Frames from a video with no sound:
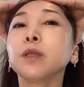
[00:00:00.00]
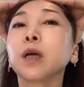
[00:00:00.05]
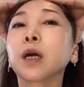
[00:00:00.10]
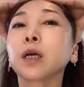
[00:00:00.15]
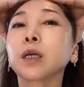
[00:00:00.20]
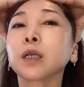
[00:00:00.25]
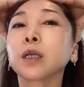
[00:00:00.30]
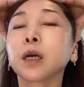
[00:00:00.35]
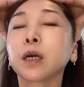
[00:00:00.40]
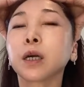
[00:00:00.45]

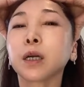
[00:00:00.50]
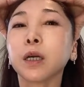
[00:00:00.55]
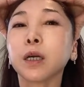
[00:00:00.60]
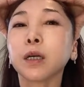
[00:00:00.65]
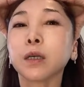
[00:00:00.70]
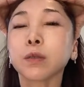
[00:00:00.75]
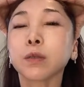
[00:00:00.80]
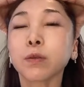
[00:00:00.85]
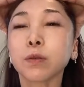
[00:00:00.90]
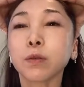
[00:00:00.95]
吐きなが
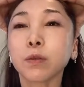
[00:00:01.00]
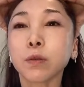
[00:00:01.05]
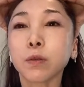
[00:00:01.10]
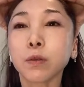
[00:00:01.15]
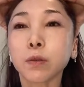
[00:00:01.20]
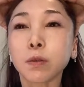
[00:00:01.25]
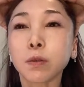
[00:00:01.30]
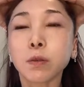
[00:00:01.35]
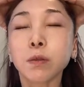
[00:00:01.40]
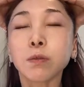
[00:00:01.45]
ら
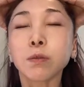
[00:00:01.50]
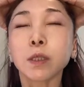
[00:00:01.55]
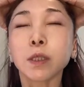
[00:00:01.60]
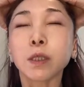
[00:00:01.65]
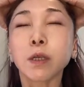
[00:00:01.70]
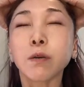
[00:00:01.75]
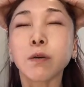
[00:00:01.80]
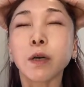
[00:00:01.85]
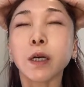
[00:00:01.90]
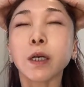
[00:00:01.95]
ぐっと
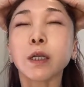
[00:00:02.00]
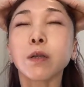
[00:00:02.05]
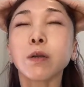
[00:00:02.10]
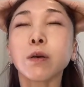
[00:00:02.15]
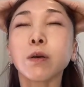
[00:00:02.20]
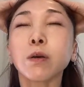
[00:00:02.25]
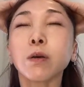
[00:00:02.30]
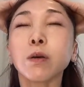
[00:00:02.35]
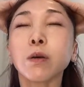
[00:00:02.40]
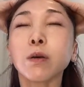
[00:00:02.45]
内側へ
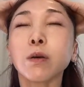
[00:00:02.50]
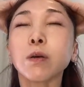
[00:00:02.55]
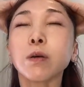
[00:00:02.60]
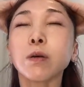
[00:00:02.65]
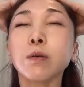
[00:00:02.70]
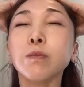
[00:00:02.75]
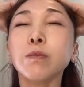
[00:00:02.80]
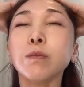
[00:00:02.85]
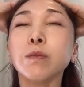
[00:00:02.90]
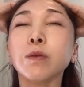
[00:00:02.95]
と